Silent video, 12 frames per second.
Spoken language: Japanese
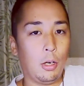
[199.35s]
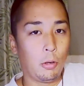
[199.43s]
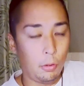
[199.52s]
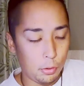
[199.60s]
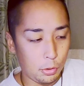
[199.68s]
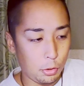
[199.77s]

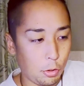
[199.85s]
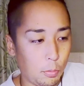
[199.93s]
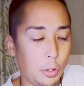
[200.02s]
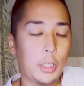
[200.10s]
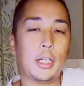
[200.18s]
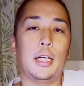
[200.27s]
本島
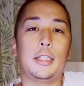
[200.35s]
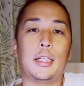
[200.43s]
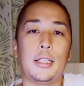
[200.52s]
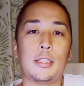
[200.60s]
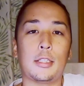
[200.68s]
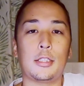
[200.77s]
も1回
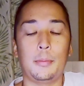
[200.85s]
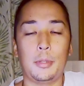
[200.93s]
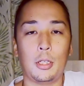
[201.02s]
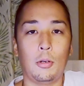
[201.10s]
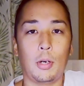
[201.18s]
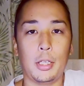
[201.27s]
滞在して
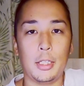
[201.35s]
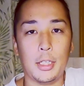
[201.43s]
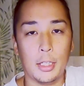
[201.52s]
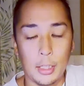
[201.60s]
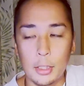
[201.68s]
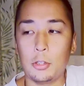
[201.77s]
みた方がいい
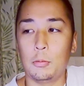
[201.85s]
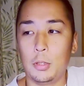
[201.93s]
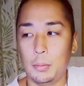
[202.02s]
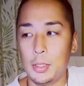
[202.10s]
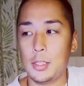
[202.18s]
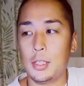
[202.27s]
かなと思
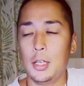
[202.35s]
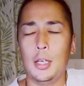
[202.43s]
います